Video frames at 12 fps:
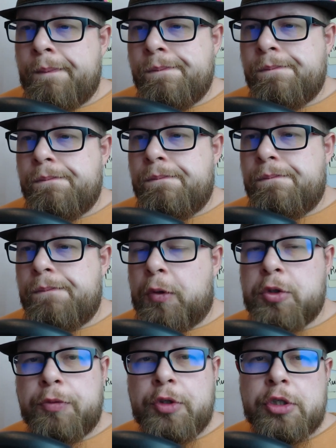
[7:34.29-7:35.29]
Hmm,
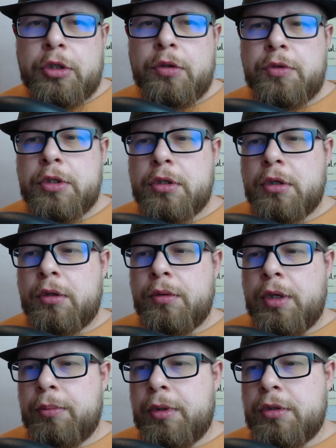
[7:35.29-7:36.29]
oczywiście to
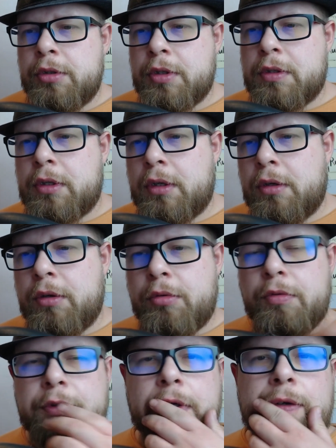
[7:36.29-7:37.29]
wszystko nie będzie z tego
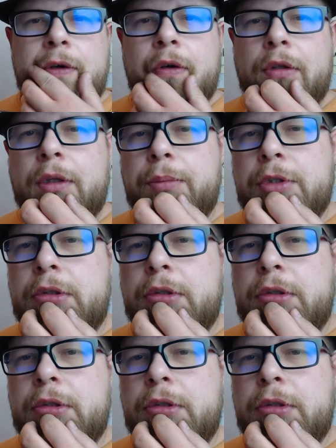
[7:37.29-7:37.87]
głównego okna,